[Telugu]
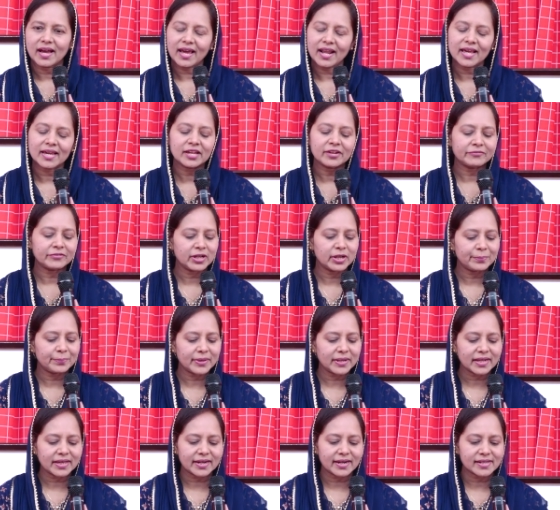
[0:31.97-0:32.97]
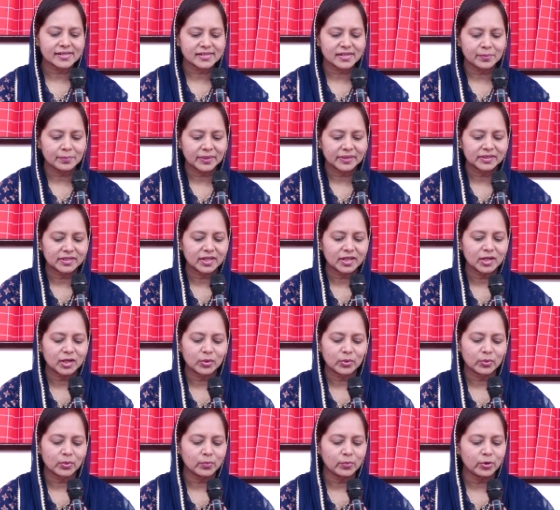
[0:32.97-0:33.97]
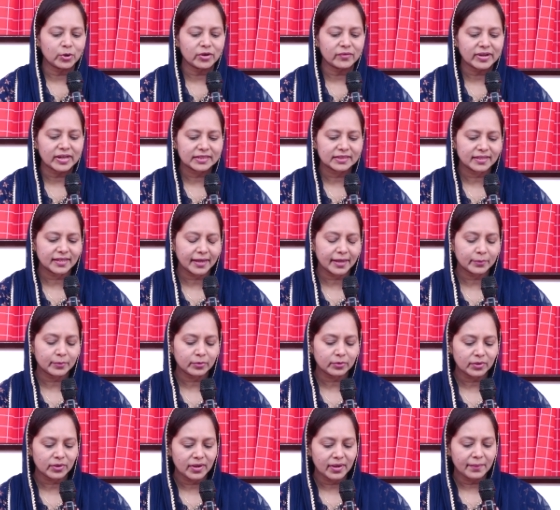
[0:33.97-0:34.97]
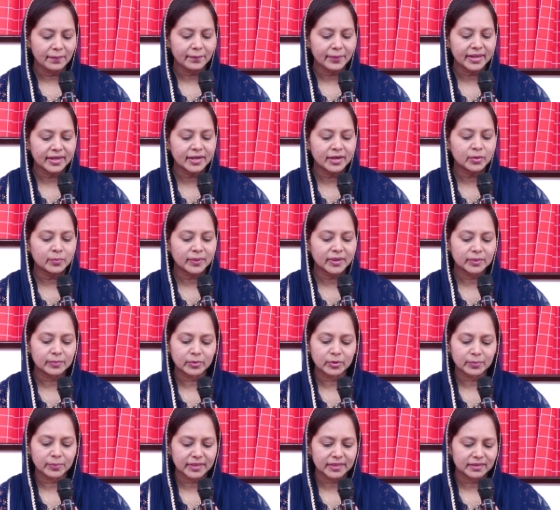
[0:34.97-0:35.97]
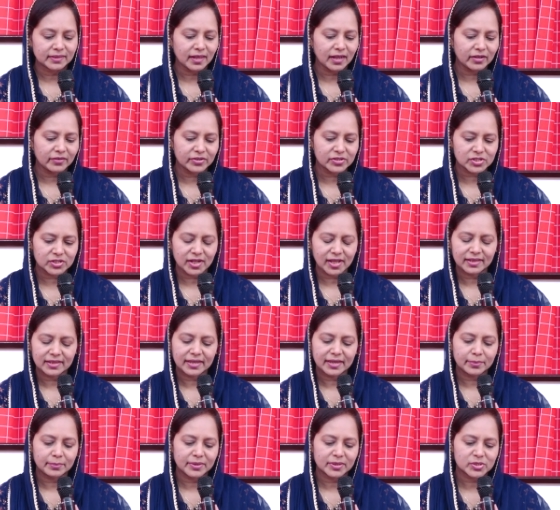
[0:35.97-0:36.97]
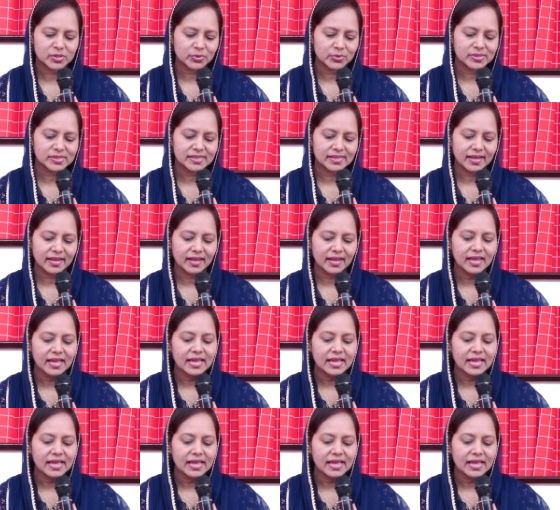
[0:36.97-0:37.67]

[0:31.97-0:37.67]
అలాగే ఫిలిప్పీలకు రాసిన పత్రికలో మూడవ అధ్యాయము పన్నెండు పదమూడు పద్నాలుగు వచనాల దగ్గర మీరు చూస్తే